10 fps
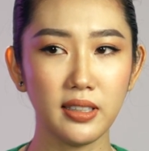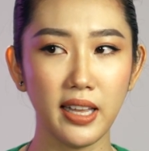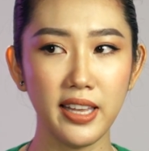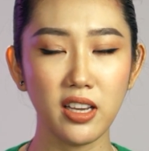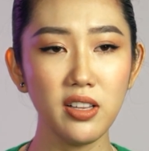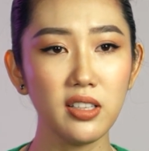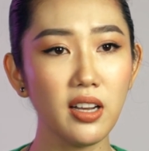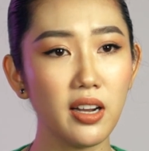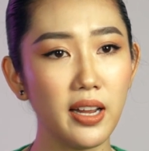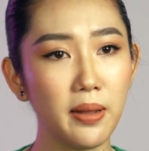tại vì có những
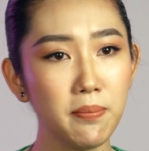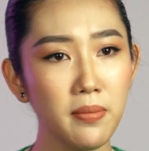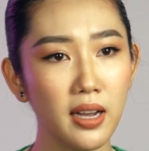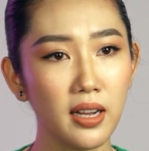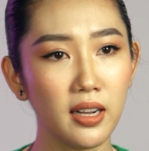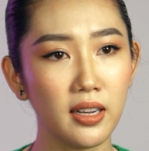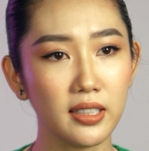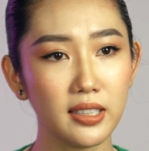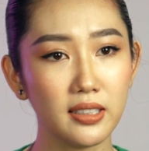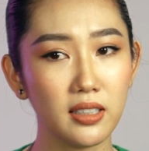thời điểm mà
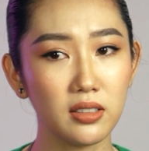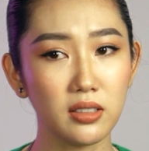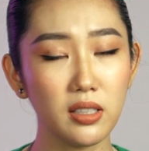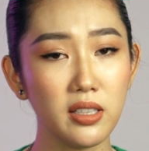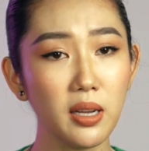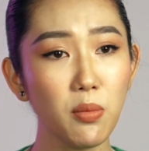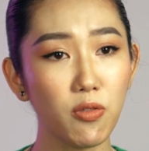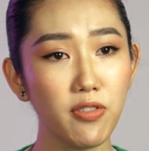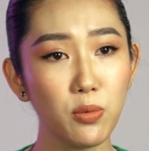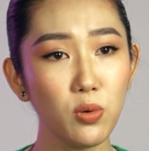ờ, những cái bộ
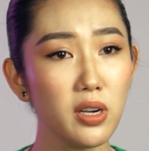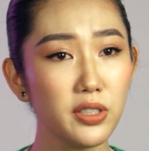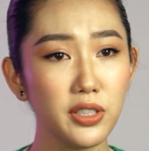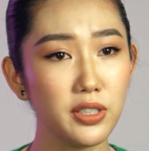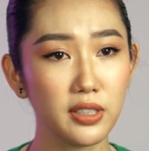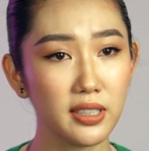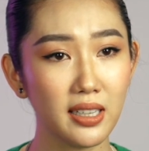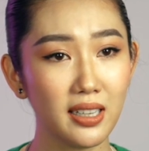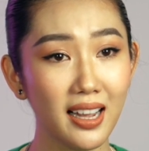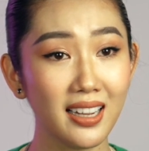phim của ngân chưa được
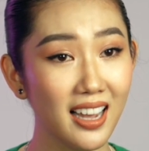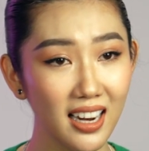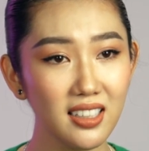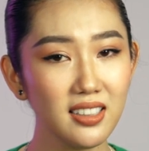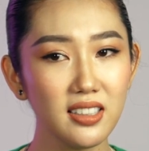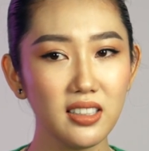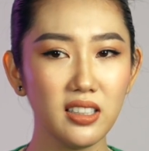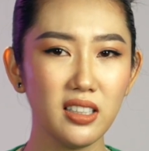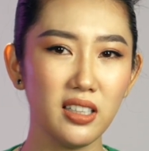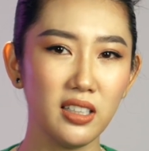ăn khách đó,
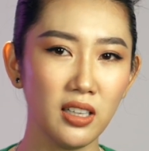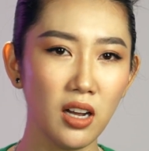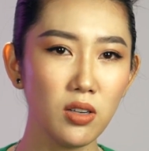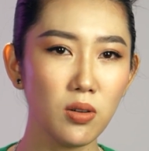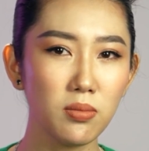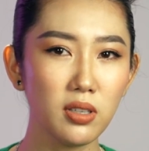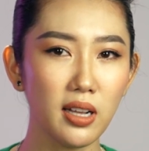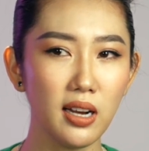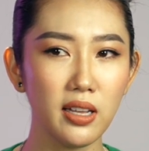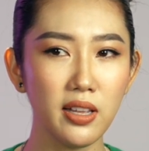thì nó cũng có
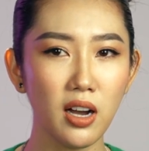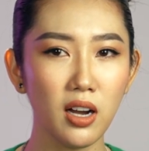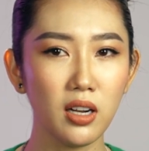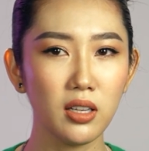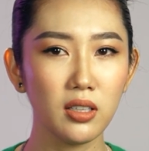thể là do